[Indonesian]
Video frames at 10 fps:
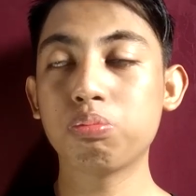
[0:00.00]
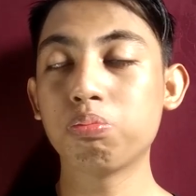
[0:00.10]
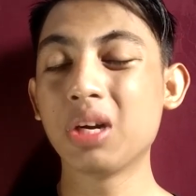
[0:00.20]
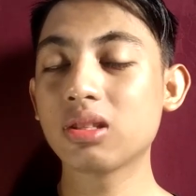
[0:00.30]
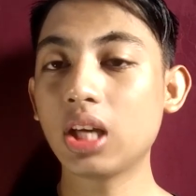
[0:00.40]

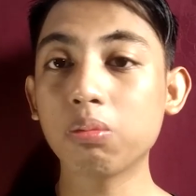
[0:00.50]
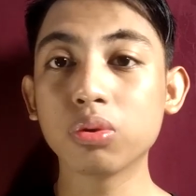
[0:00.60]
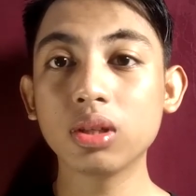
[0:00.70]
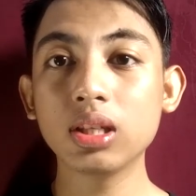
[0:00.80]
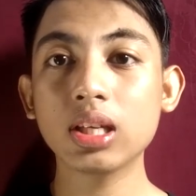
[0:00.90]
bercak
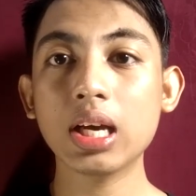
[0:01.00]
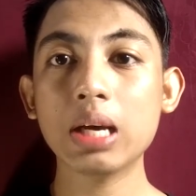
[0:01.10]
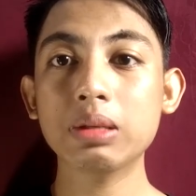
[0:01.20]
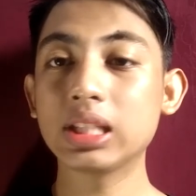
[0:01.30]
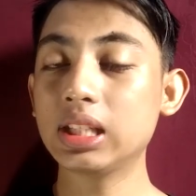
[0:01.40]
putihnya
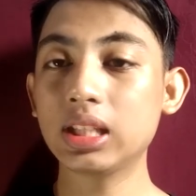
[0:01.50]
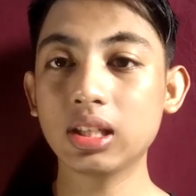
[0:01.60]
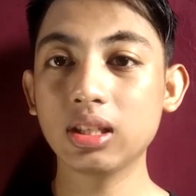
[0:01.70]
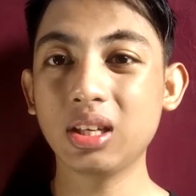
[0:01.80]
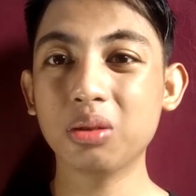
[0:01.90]

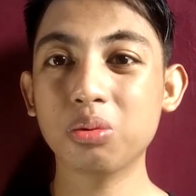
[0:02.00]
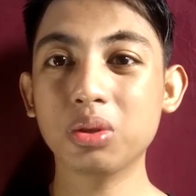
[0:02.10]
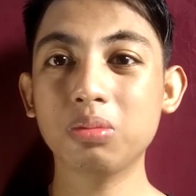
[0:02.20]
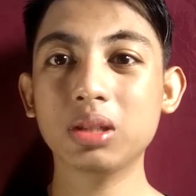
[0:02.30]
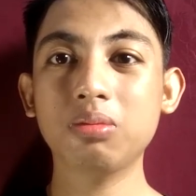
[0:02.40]
sisiknya
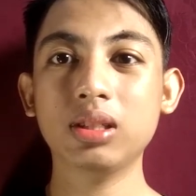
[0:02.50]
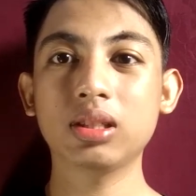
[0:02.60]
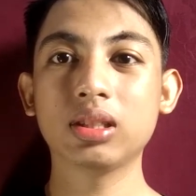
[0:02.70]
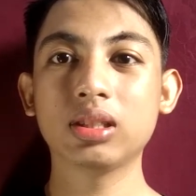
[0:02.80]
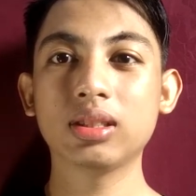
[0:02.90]
itu teman-teman
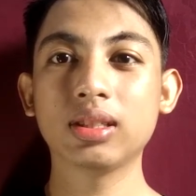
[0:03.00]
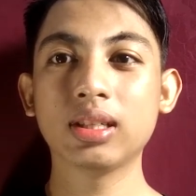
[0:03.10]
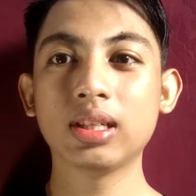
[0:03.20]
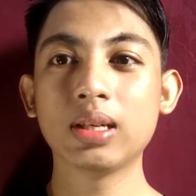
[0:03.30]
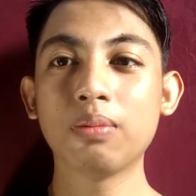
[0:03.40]

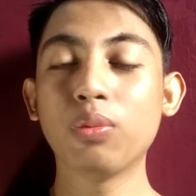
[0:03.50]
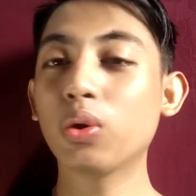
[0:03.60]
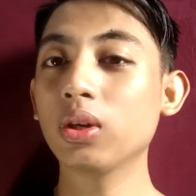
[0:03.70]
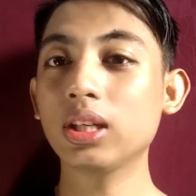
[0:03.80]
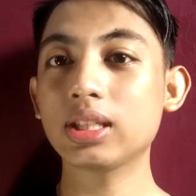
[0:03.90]

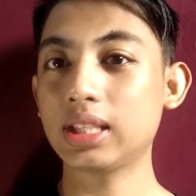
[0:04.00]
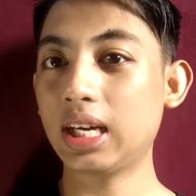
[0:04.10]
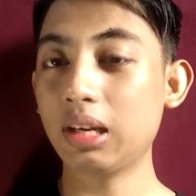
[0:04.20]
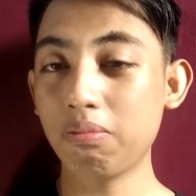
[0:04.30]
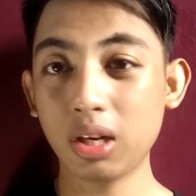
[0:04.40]
pokoknya
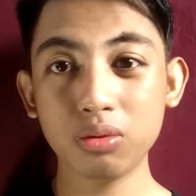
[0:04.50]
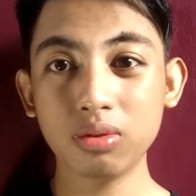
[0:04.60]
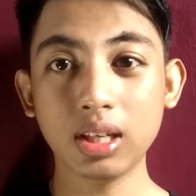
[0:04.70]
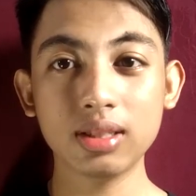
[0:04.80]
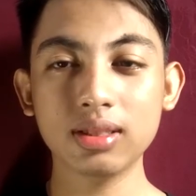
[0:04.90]
sangat malu
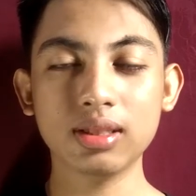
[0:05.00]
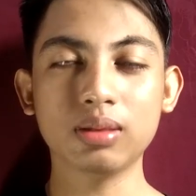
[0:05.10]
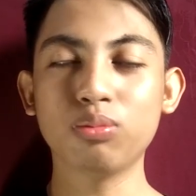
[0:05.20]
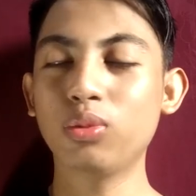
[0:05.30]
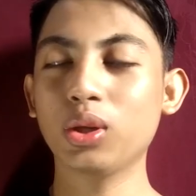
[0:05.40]
dan
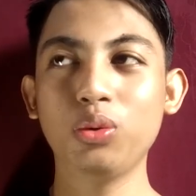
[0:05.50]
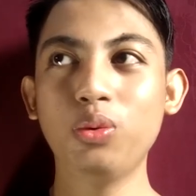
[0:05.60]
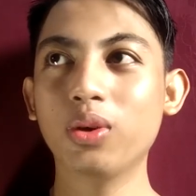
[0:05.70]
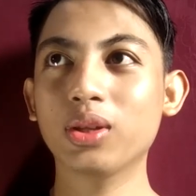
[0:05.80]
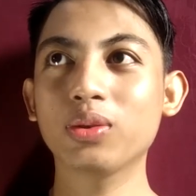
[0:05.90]
buat
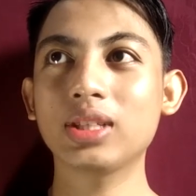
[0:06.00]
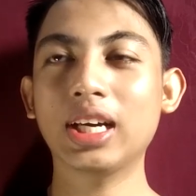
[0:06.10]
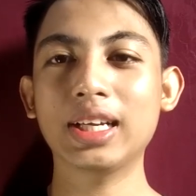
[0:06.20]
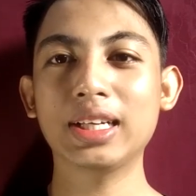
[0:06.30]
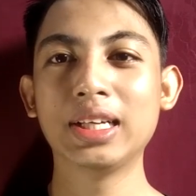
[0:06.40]
gue itu
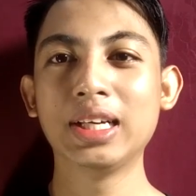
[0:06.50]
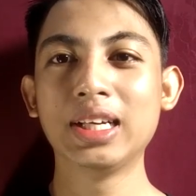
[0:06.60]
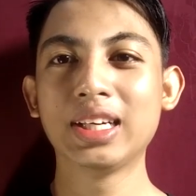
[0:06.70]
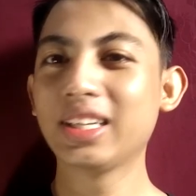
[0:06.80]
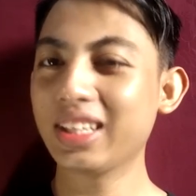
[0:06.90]
sangat
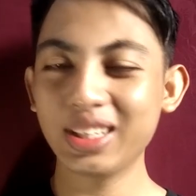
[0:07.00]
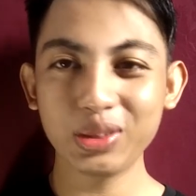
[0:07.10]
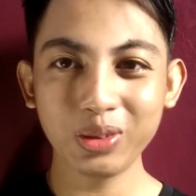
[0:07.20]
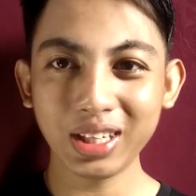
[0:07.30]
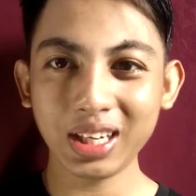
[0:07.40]
ngeri
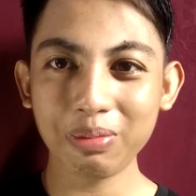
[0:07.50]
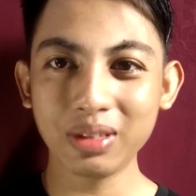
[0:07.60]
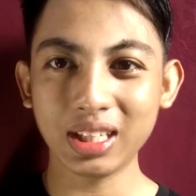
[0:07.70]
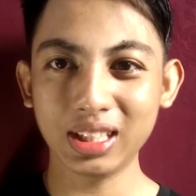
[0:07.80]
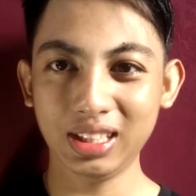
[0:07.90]
juga lah
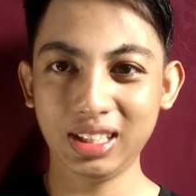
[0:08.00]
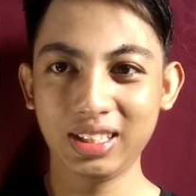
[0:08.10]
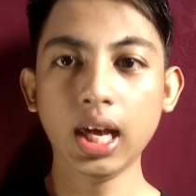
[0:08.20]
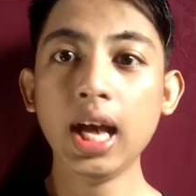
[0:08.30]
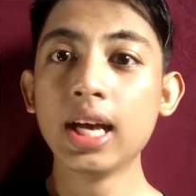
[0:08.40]
penyakit ini
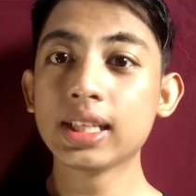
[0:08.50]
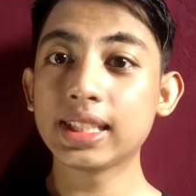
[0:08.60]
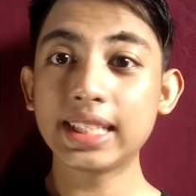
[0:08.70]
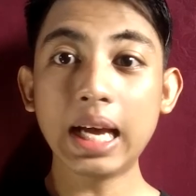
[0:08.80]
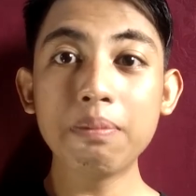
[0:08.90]

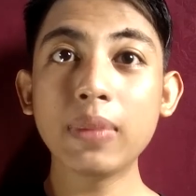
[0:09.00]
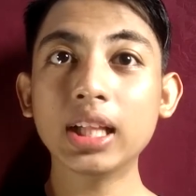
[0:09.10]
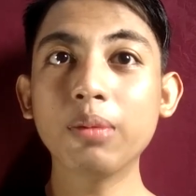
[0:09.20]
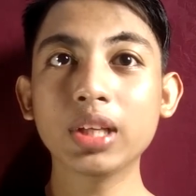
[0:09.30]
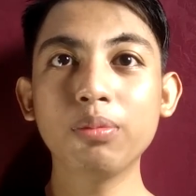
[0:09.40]
sama
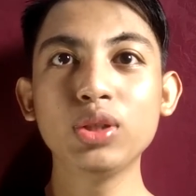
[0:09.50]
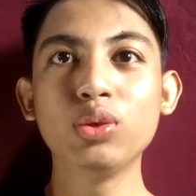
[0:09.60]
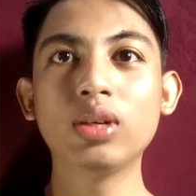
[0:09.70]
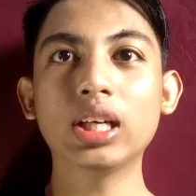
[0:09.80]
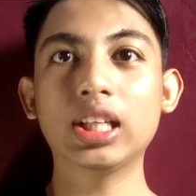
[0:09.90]
teman-teman
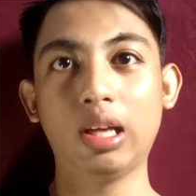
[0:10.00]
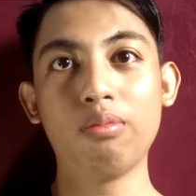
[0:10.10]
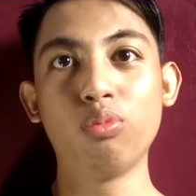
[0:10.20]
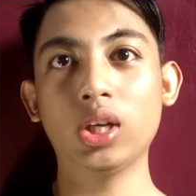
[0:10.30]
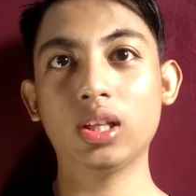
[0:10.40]
juga kita
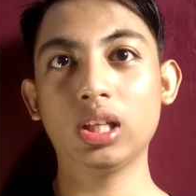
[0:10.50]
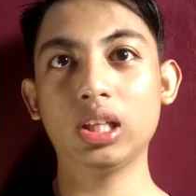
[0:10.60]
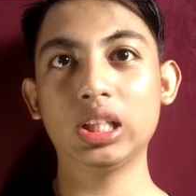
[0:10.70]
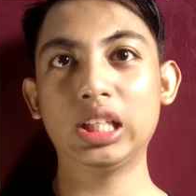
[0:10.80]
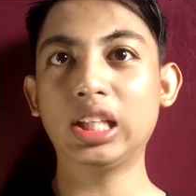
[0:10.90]
buat
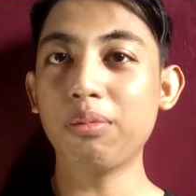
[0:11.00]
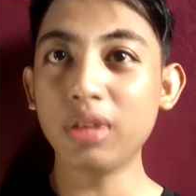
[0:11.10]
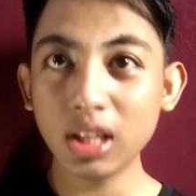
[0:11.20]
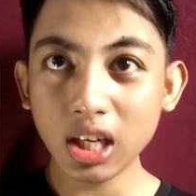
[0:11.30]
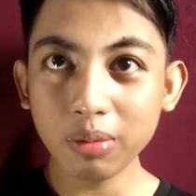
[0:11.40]
kita
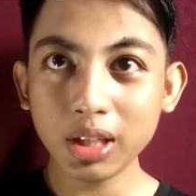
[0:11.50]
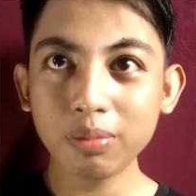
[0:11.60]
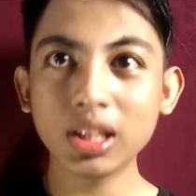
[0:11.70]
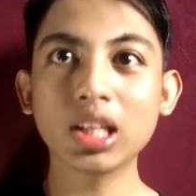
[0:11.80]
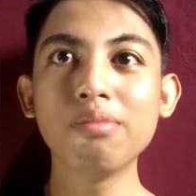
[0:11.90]
minder
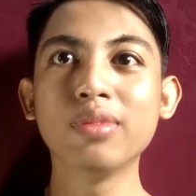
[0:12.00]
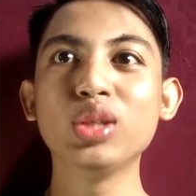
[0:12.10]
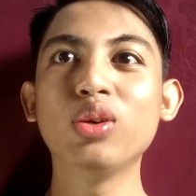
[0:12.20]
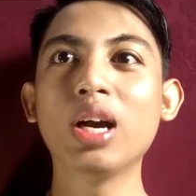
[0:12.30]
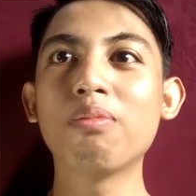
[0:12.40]
teman-teman teman
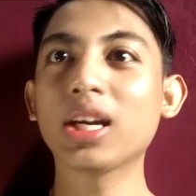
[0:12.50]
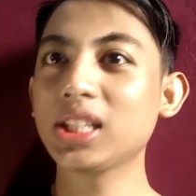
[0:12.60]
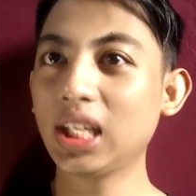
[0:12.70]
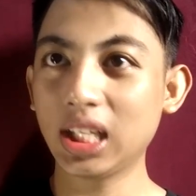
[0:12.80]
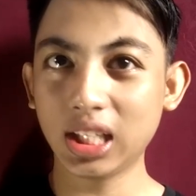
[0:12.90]
juga mars
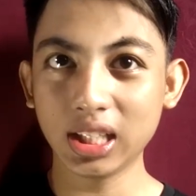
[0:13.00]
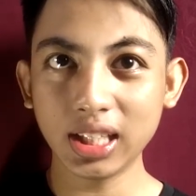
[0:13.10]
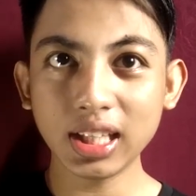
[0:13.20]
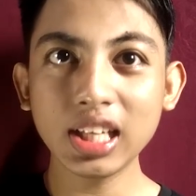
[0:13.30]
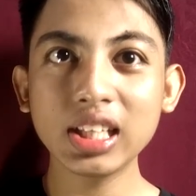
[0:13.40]
deketin
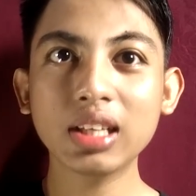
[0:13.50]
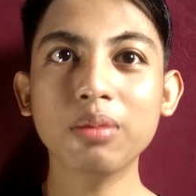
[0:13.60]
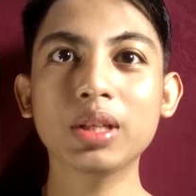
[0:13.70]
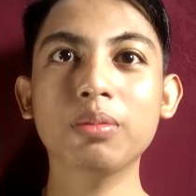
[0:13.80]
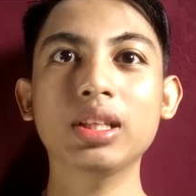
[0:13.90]
kita ya
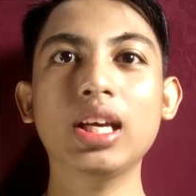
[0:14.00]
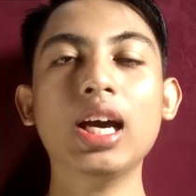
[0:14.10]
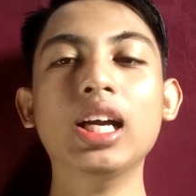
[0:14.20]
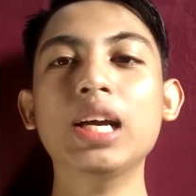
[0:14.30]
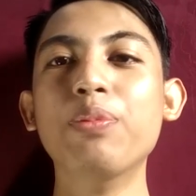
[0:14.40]
teman-teman ya
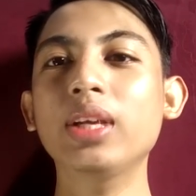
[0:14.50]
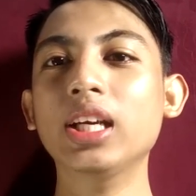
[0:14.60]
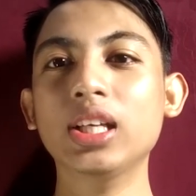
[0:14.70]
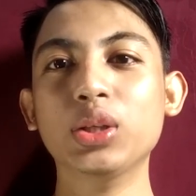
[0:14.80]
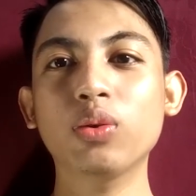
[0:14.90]
karena
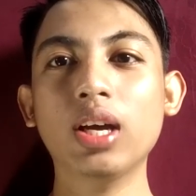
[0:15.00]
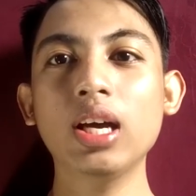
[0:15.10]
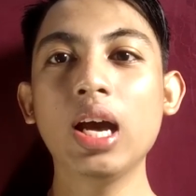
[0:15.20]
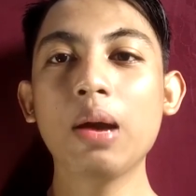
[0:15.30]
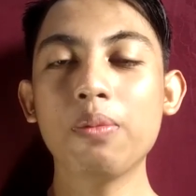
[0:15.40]
penyakit itulah
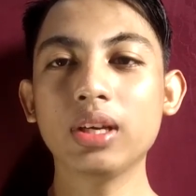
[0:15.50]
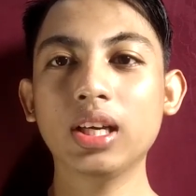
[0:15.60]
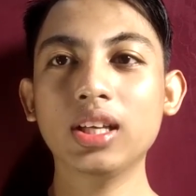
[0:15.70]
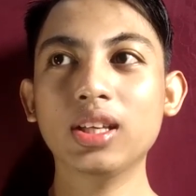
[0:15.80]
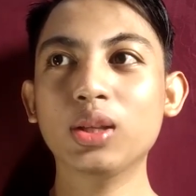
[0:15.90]

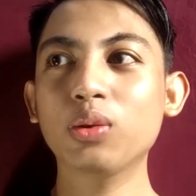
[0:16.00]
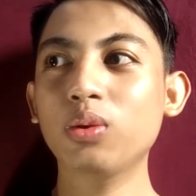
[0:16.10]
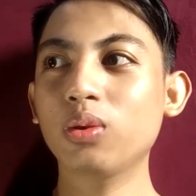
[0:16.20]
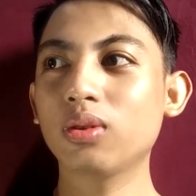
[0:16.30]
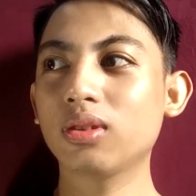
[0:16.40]
penyakit
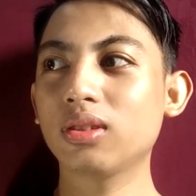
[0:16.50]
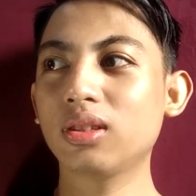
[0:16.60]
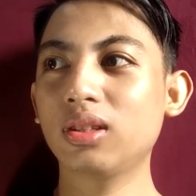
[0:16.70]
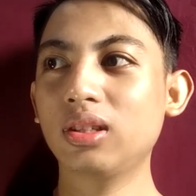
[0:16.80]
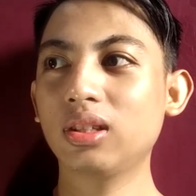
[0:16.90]
itu
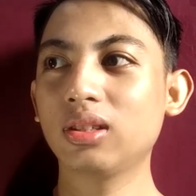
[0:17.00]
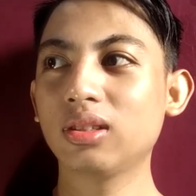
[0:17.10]
uh,